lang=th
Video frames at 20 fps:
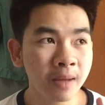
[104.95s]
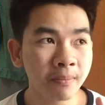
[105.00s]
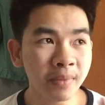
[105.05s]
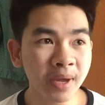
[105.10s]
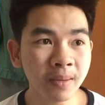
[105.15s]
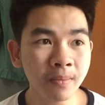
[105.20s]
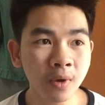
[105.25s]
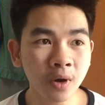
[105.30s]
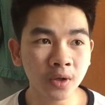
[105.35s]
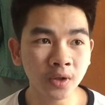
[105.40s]

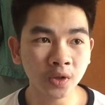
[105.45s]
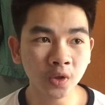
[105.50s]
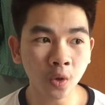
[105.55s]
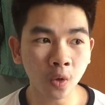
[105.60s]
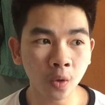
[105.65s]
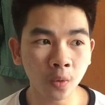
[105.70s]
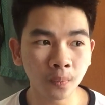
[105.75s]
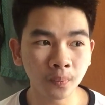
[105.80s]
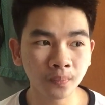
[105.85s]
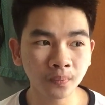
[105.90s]
ไม่เหมาะส
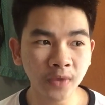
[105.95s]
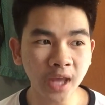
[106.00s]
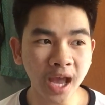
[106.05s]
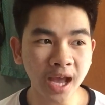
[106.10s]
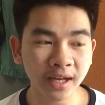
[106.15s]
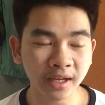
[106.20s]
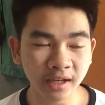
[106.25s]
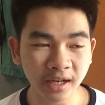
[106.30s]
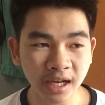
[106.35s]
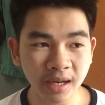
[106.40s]
มอย่า
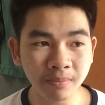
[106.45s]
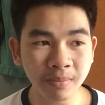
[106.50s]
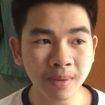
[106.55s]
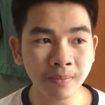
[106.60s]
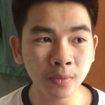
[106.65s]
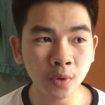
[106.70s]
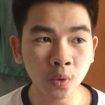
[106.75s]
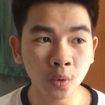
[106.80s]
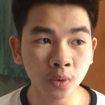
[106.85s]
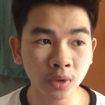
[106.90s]
งครีม
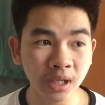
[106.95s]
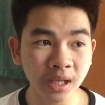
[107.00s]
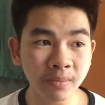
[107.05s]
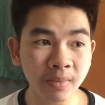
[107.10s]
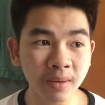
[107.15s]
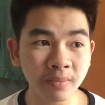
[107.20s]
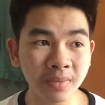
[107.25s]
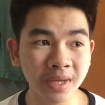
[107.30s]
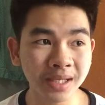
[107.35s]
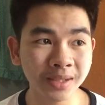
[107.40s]
บำรุงที่
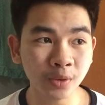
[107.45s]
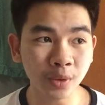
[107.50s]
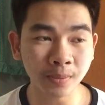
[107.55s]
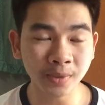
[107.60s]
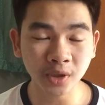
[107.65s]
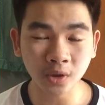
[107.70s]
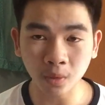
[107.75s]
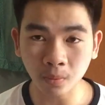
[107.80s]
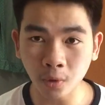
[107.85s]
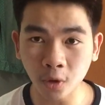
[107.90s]
มันมีส่วนผ
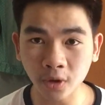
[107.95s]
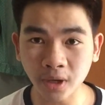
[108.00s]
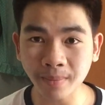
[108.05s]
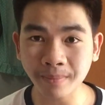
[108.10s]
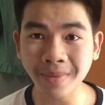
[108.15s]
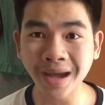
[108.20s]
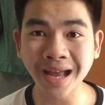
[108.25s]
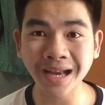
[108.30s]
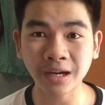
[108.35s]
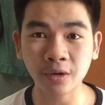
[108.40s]
สมของ
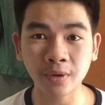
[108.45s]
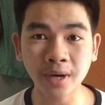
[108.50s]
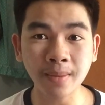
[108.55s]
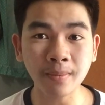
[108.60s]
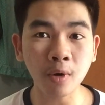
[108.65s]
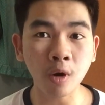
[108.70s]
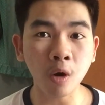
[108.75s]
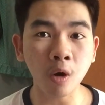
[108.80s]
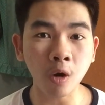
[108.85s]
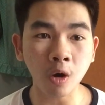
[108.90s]
น้ำมันหรือ
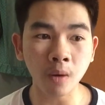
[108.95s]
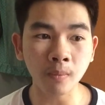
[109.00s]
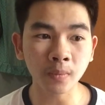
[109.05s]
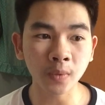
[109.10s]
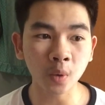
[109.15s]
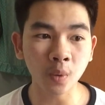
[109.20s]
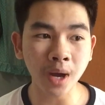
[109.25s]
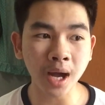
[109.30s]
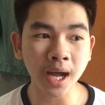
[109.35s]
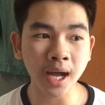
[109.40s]
น้ำหอมห
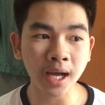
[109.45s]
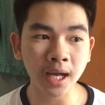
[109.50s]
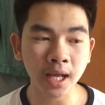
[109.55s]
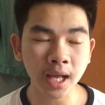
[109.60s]
รือว่า